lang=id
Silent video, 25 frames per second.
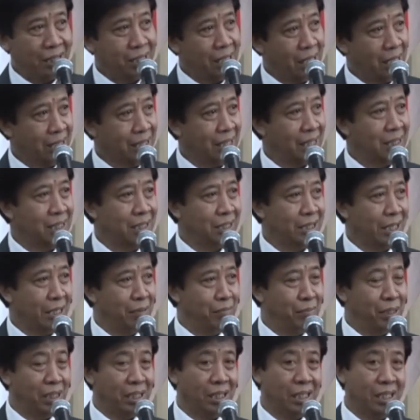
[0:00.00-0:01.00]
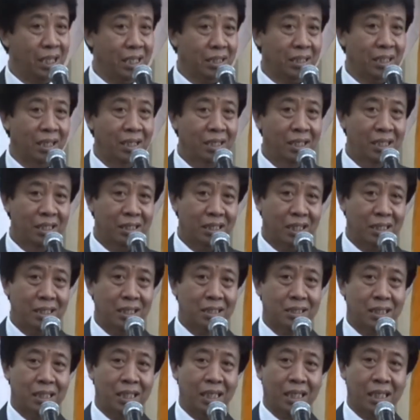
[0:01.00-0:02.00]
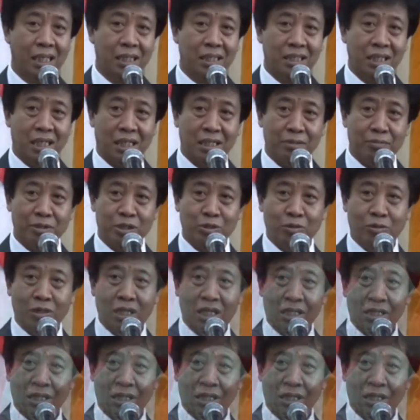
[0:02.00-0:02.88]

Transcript: dari tadi saya melihat tidak sedikit yang di wisuda